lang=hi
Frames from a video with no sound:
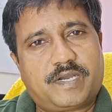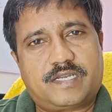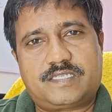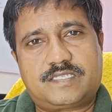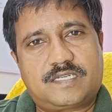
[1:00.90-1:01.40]

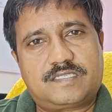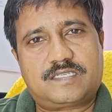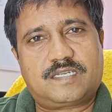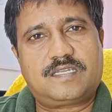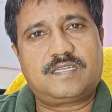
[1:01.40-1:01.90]
पाकिस्तान
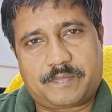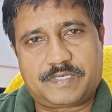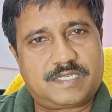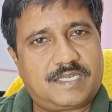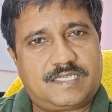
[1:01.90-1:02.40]
से
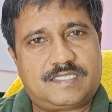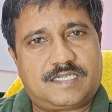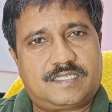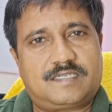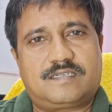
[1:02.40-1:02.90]
वापस लेने
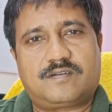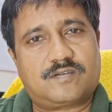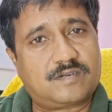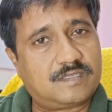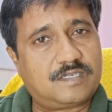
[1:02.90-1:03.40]
जाते हैं
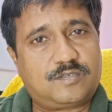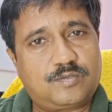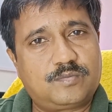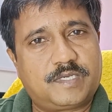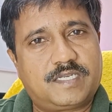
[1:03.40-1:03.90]
और गदर
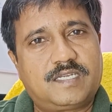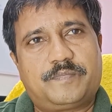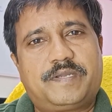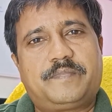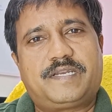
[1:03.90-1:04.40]
टू में
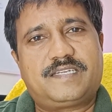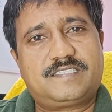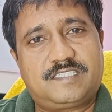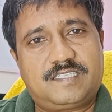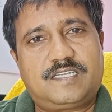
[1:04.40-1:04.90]
अपने बेटे
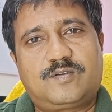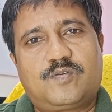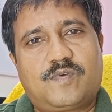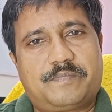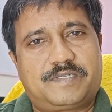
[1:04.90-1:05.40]
जीते
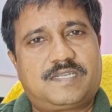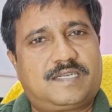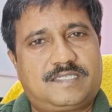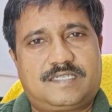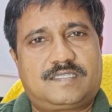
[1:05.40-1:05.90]
को वापस
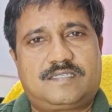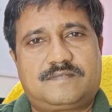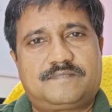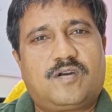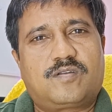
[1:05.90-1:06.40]
लेने जाते
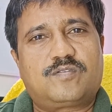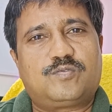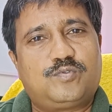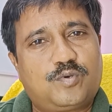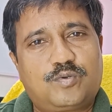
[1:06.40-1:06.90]
हैं और
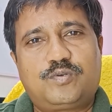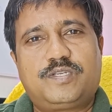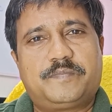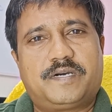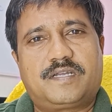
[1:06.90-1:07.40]
दोनों
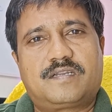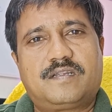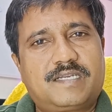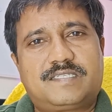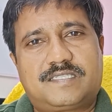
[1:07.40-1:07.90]
ही बार
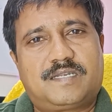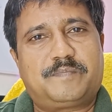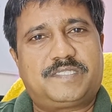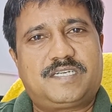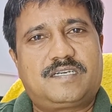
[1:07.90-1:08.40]

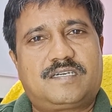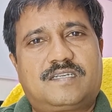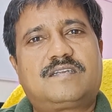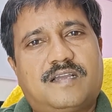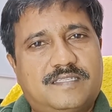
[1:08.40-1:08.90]
पाकिस्तान में
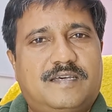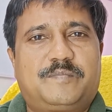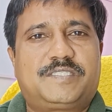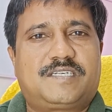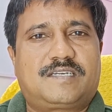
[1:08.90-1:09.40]
जाकर
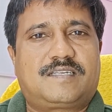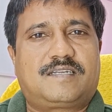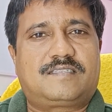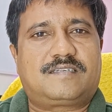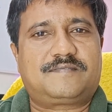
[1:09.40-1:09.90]
गदर मचा कर
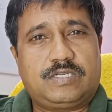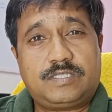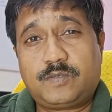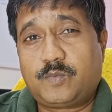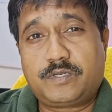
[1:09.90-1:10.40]
आते हैं
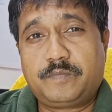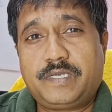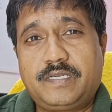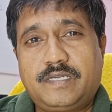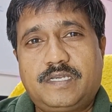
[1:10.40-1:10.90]
गदर वन
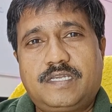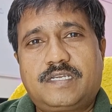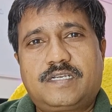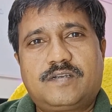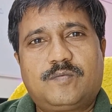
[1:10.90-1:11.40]
में
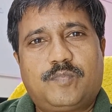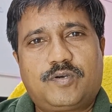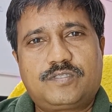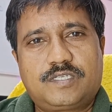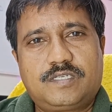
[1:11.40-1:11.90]
एक
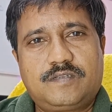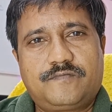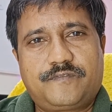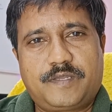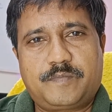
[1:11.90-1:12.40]
बहुत ही
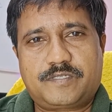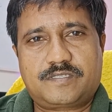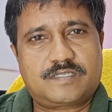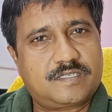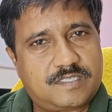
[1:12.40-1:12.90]

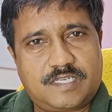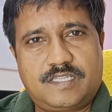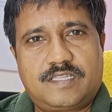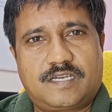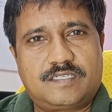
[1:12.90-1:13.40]
फेमस
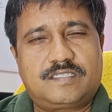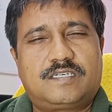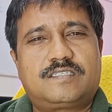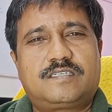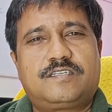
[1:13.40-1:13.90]
सीन था
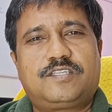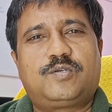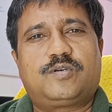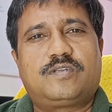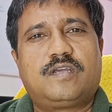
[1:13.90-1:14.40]
जहाँ सनी
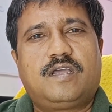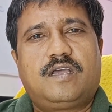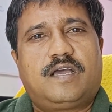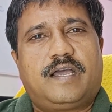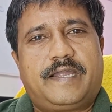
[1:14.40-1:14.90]
दियोल
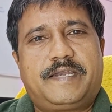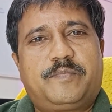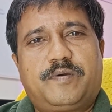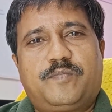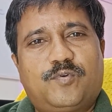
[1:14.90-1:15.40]

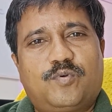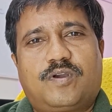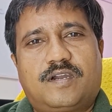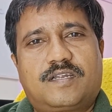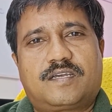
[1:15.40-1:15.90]
हैंडपम्प
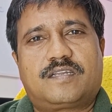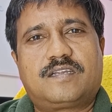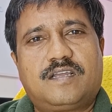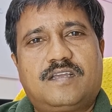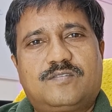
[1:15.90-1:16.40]
उखाड़
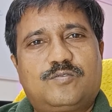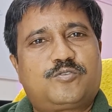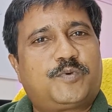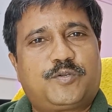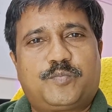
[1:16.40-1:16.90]
कर
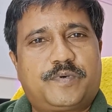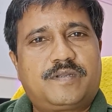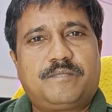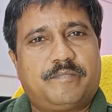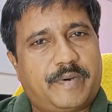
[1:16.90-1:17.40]
दुश्मनों
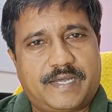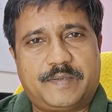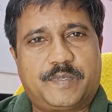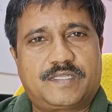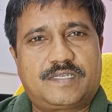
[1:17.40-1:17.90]
पर
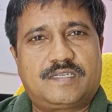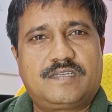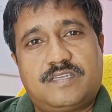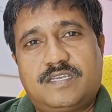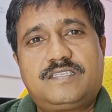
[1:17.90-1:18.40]
भारी पड़ते हैं
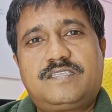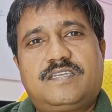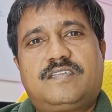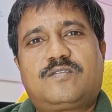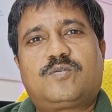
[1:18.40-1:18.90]
यही
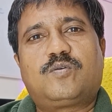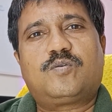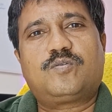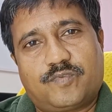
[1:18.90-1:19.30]
सीन को